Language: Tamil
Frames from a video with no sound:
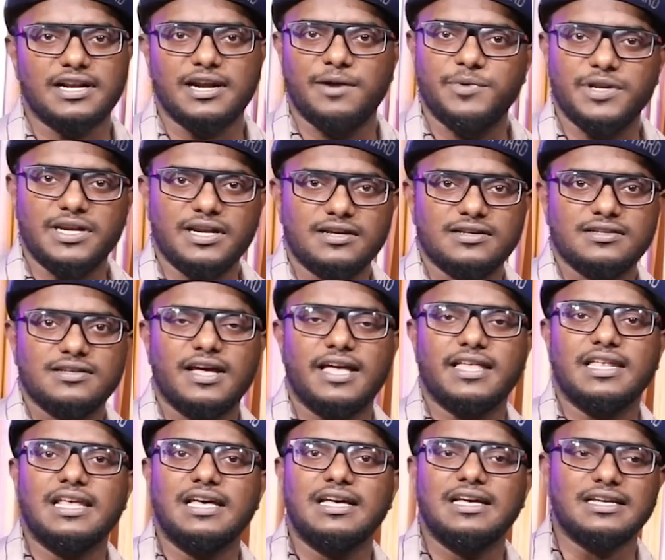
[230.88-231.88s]
இருக்குது அப்படின்னா
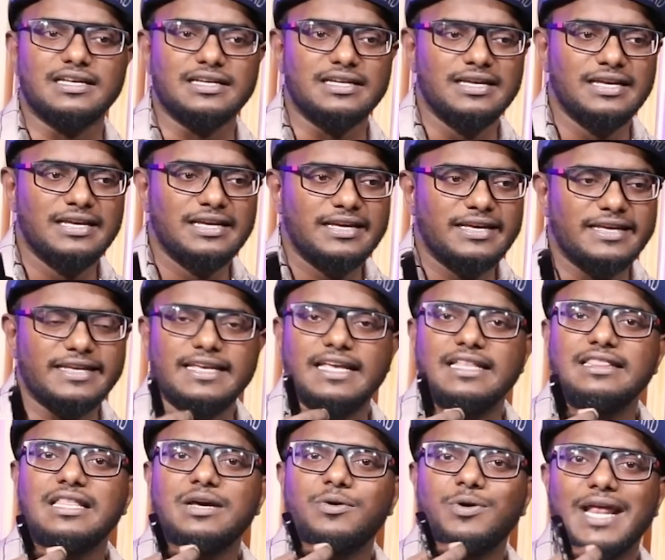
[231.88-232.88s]
அதில்
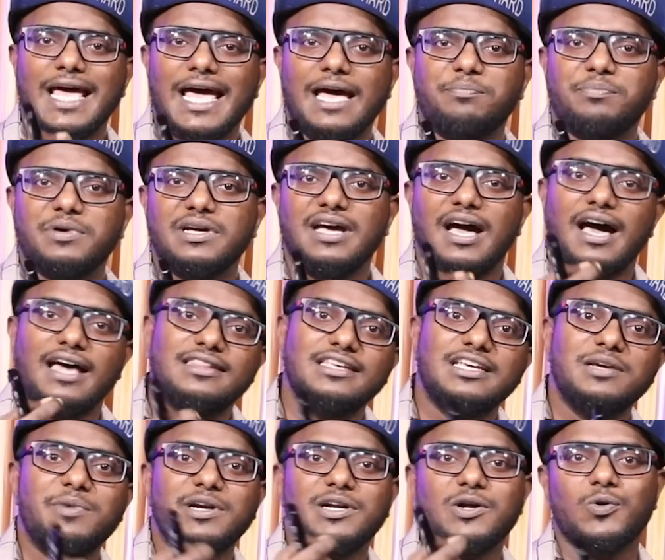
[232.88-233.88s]
எந்த ஒரு ஆப்பை
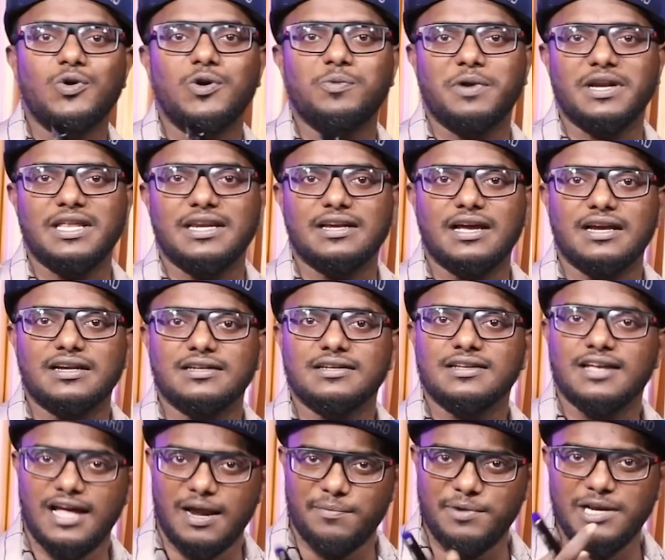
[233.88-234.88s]
அதிகமாக டவுன்லோட் பண்ணியிருக்காங்க
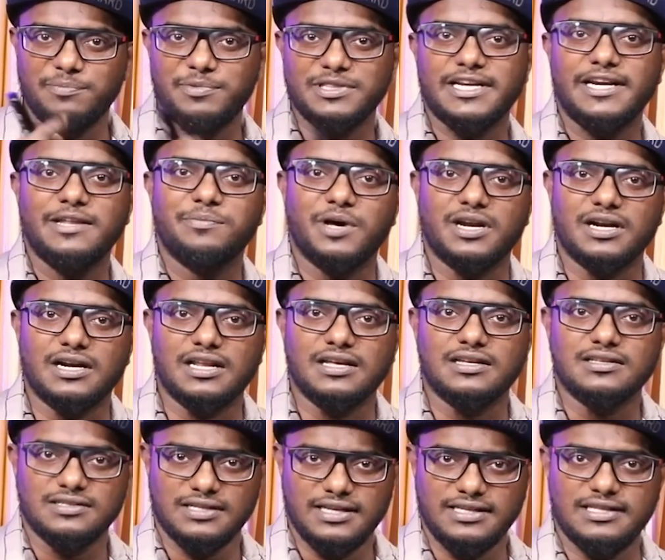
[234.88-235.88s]
அப்படின்னு இப்போ தேடி
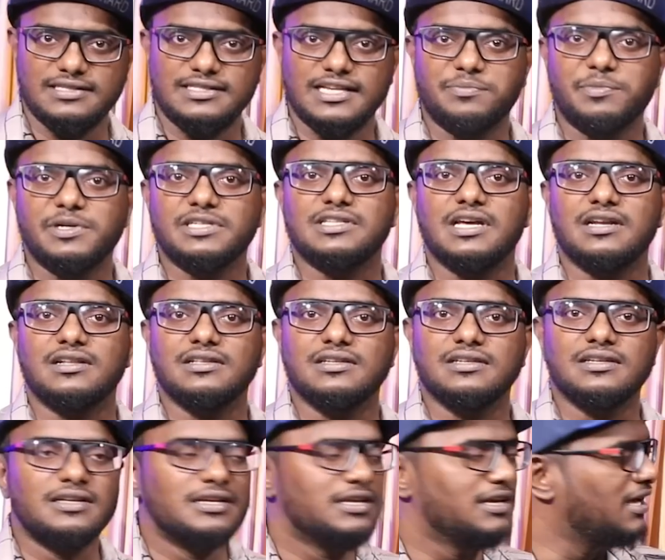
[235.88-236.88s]
பாருங்களேன் இந்த செக்மெண்ட் சார்ந்து
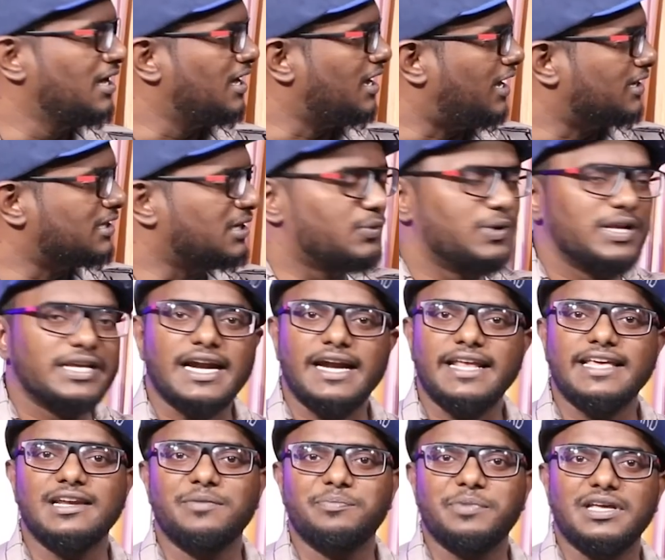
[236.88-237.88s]
அதில் உங்களுக்கு
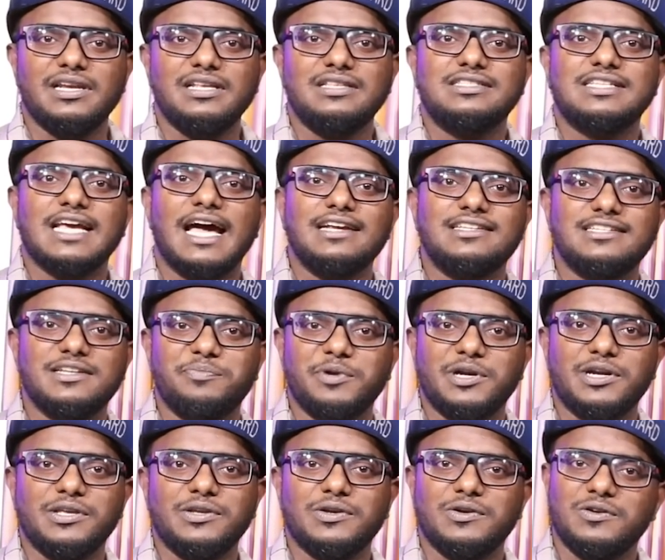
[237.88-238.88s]
கிடைக்கிற பேர் சாட்
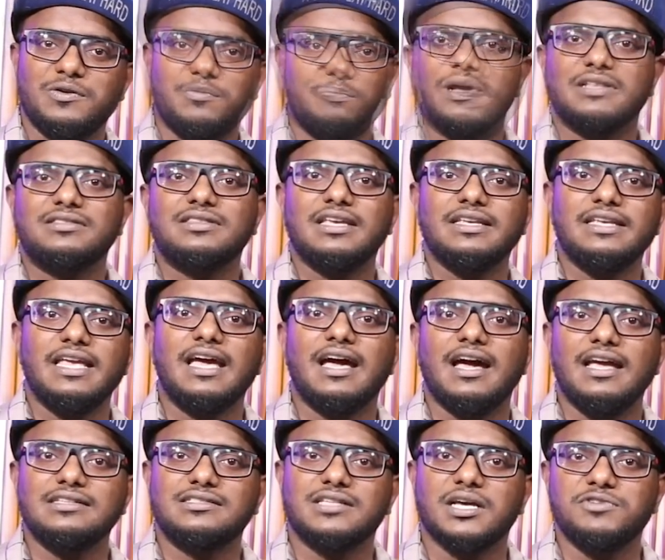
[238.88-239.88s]
ஜிபிடியோ மற்ற
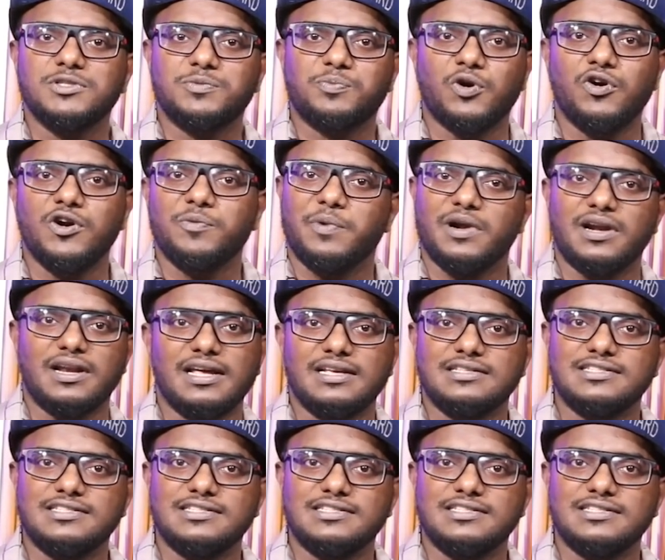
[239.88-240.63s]
ஏஐ சர்வீஸ் ப்ரொவைட் பண்ணுற